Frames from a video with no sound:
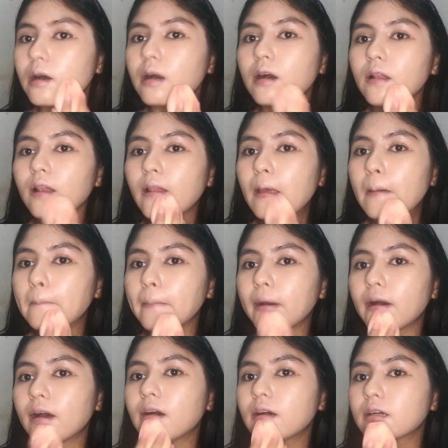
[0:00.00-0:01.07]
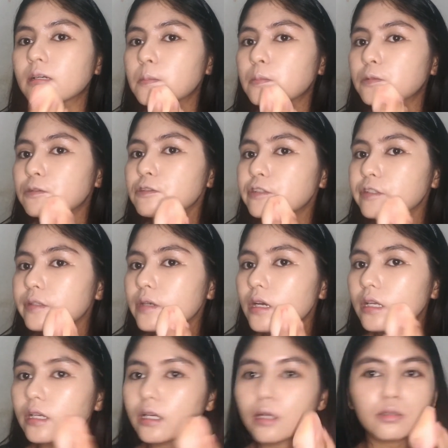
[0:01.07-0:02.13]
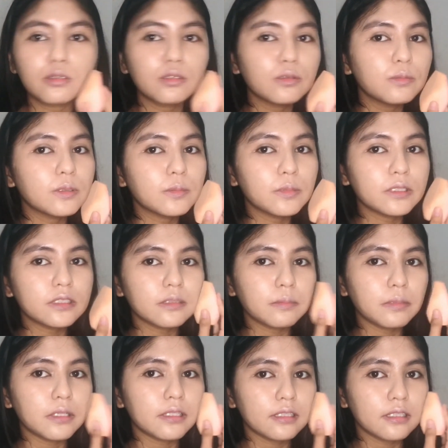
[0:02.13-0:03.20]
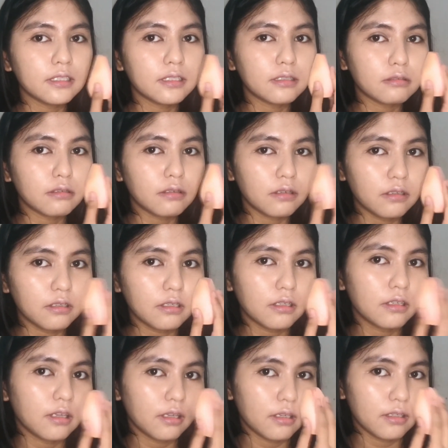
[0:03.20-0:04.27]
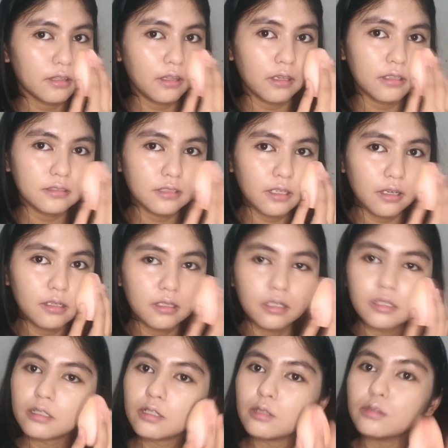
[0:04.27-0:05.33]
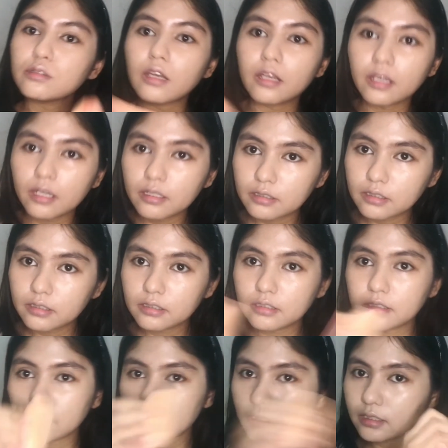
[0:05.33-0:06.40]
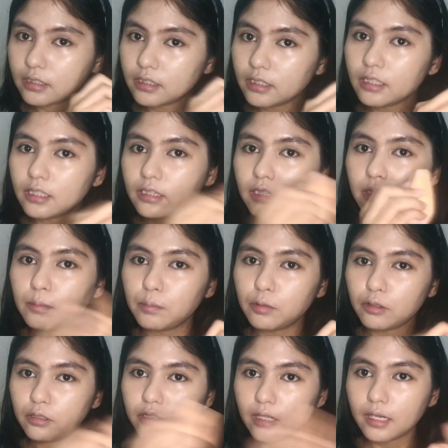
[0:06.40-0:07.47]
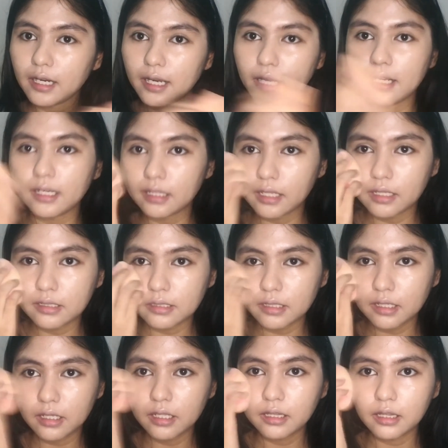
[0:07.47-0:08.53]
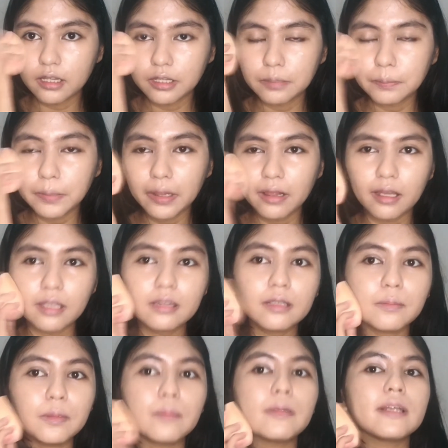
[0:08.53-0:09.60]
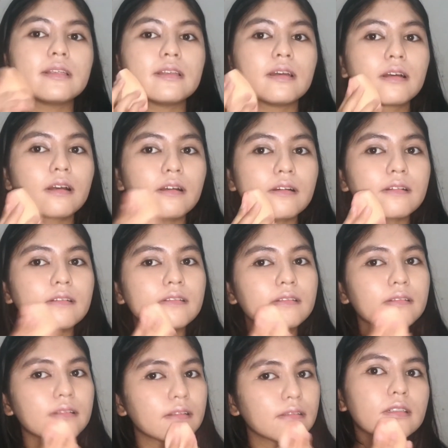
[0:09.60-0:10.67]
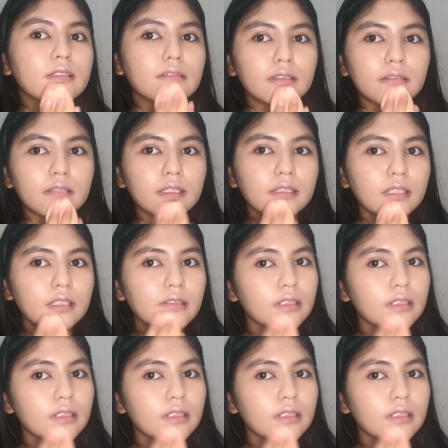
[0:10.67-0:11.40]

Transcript: lama ngepushnya dan aku tuh bener-bener sepelan ini gitu kayak gini aja gak usah yang ditekan gini nanti produknya keangkat-angkat pelan tapi banyak jadi dia